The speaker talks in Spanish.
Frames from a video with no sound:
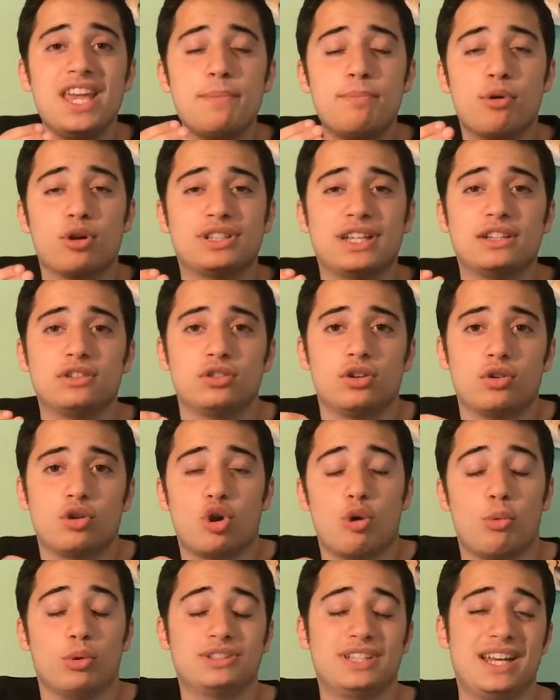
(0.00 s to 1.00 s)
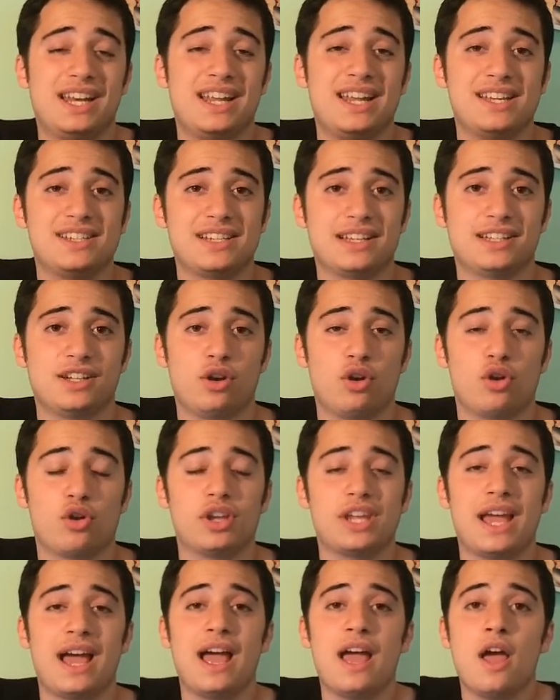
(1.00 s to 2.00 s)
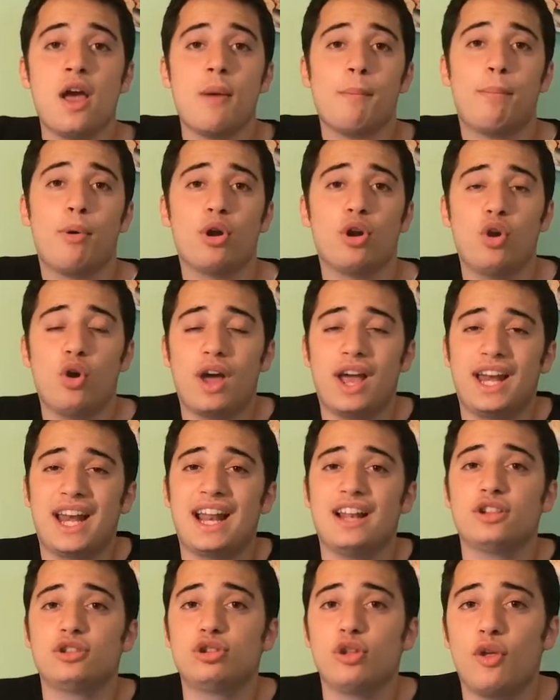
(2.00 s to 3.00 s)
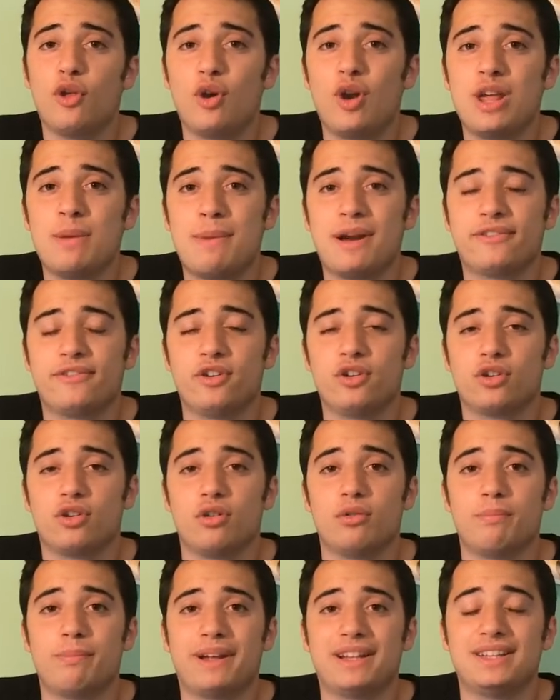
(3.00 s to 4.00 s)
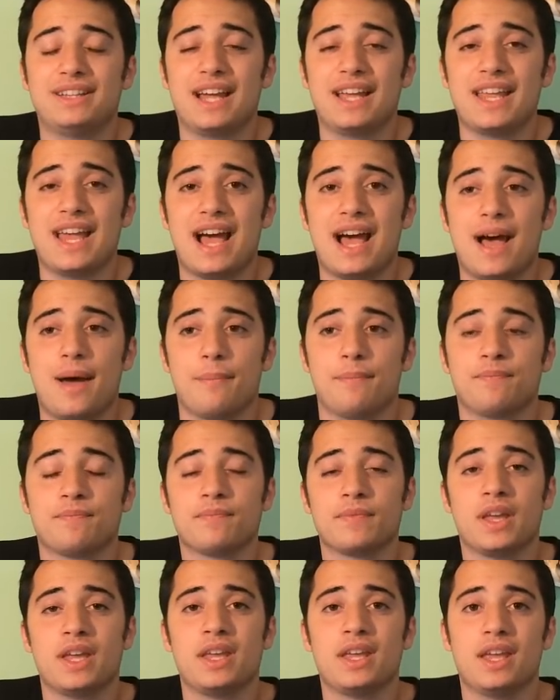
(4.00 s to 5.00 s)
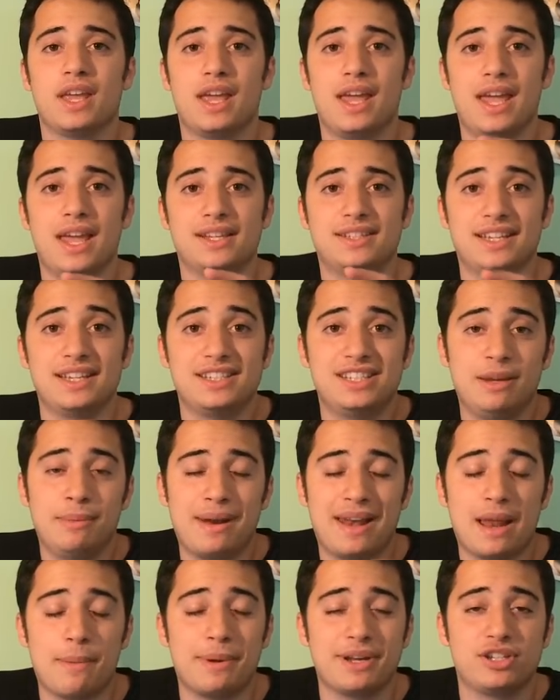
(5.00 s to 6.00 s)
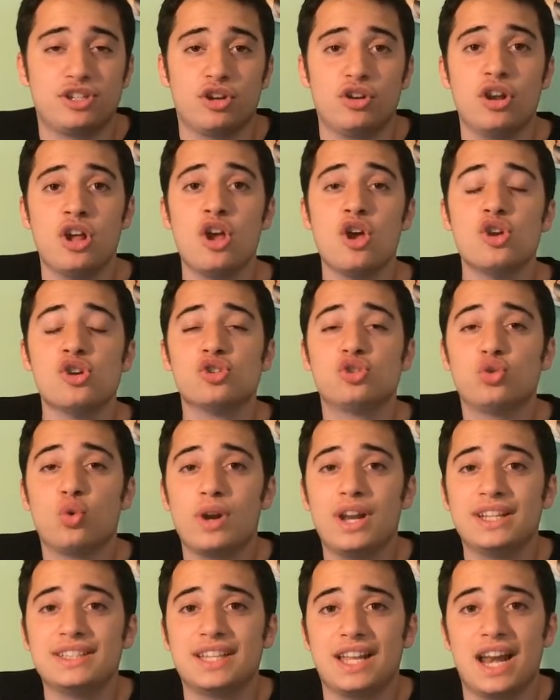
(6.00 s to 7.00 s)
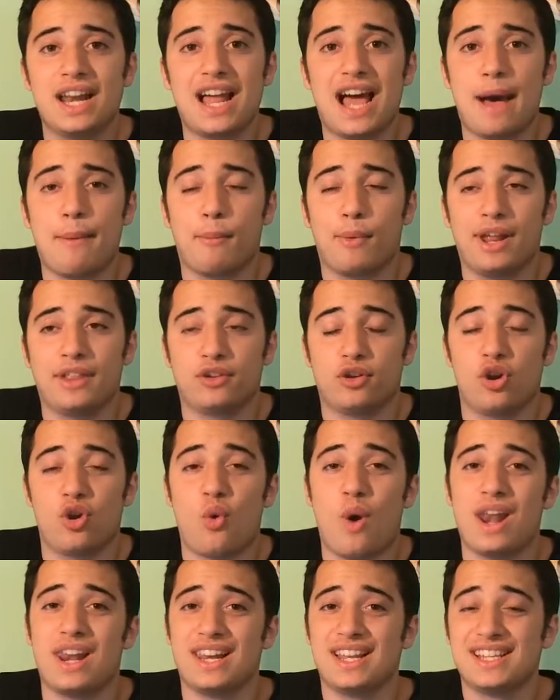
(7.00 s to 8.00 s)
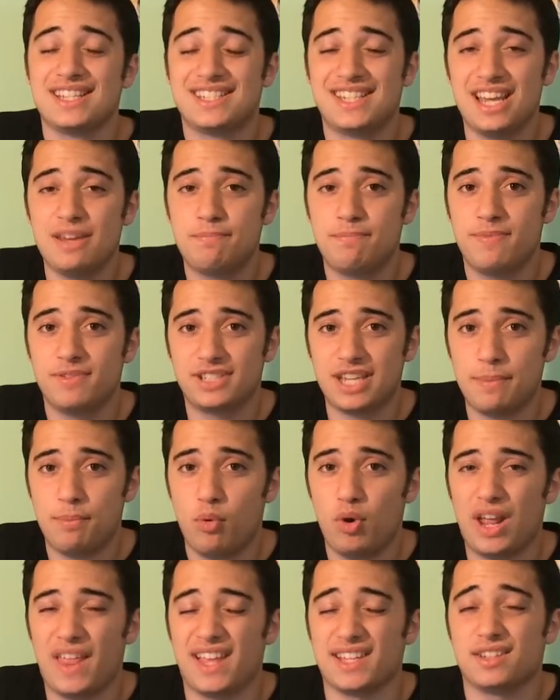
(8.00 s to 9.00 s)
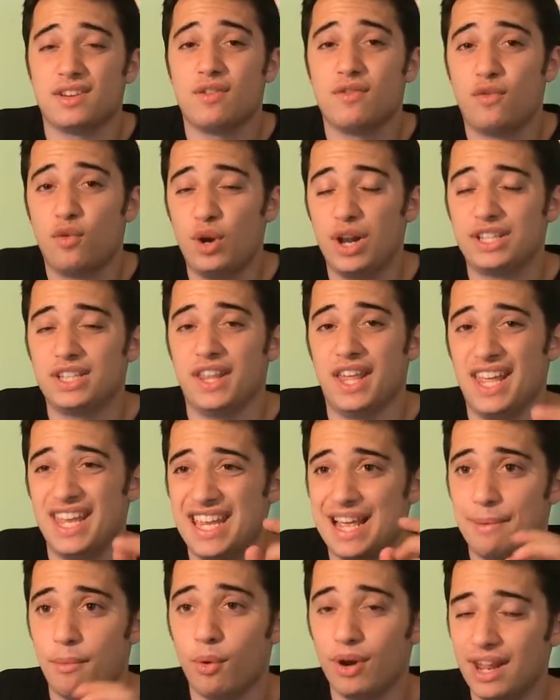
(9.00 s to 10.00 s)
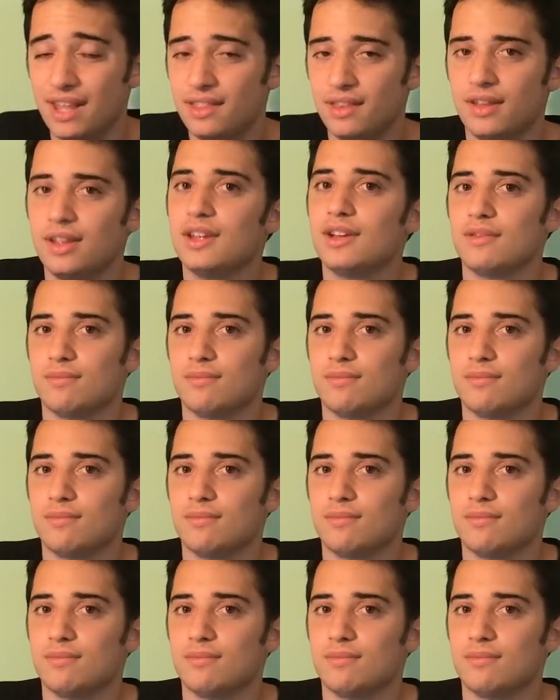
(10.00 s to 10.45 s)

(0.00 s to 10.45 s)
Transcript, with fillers: Y por tanto, como tiene esa tecnología, por lo general todos los smartphones con pantalla eh, sensible a la presión suelen tener AMOLED, con lo cual 6, pulgadas Full HD y AMOLED